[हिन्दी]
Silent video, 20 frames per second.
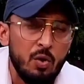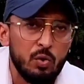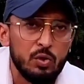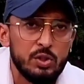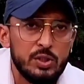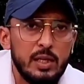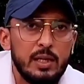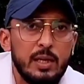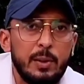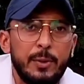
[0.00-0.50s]

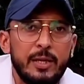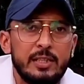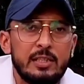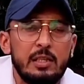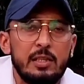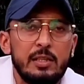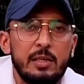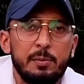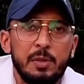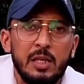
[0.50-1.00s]
हॉस्टल की
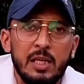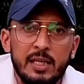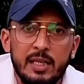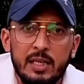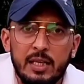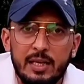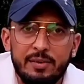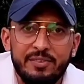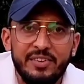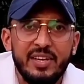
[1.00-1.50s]
फैसिलिटी
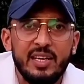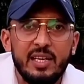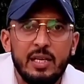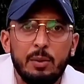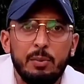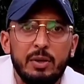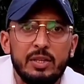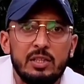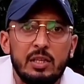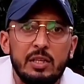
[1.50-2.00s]
मिलेगी लाइब्रेरी
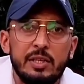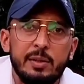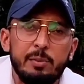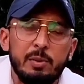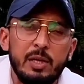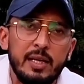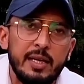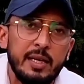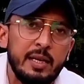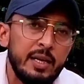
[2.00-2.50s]
की फैसिलिटी
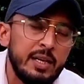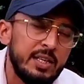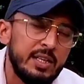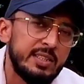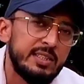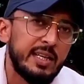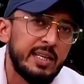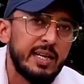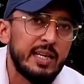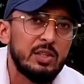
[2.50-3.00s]
मिलेगी
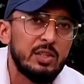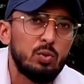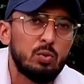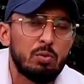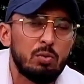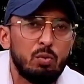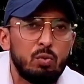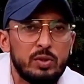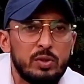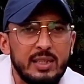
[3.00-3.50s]
इस तरह की
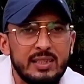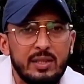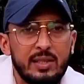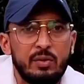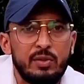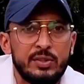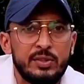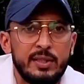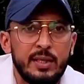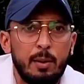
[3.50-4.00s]
जो कुरुक्षेत्र
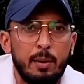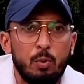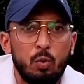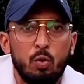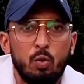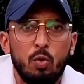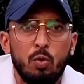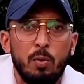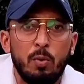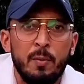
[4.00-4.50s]
यूनिवर्सिटी आप
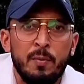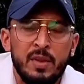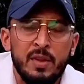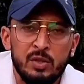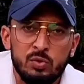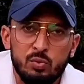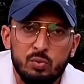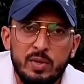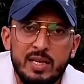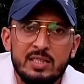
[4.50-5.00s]
लोगों को
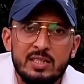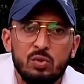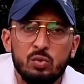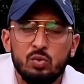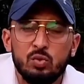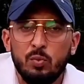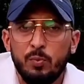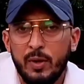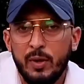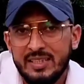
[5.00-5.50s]
स्टूडेंट्स
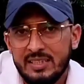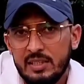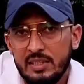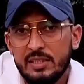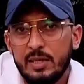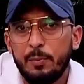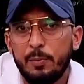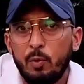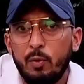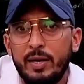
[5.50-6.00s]
को जो
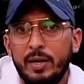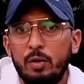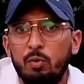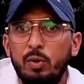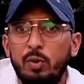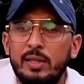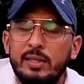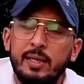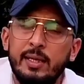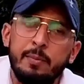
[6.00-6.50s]
फैसिलिटी प्रोवाइड
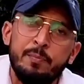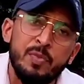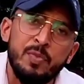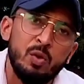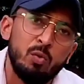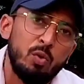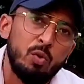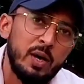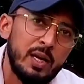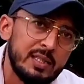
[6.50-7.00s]
करवाती है
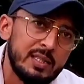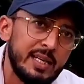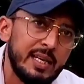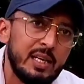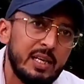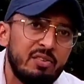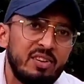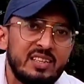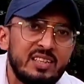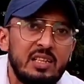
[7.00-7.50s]
वो हर
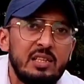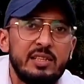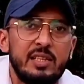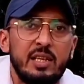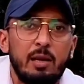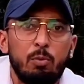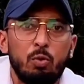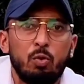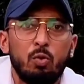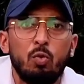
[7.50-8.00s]
तरह की
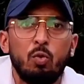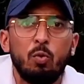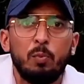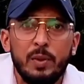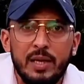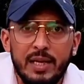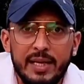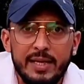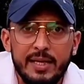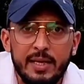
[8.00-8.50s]
फैसिलिटी आप लोगों
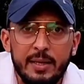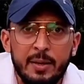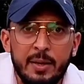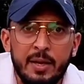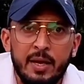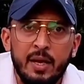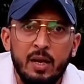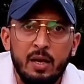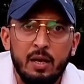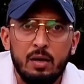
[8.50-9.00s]
को मिलेगी
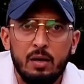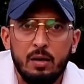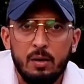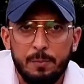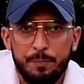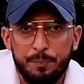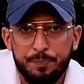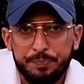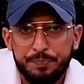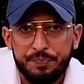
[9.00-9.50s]

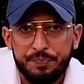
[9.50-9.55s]
और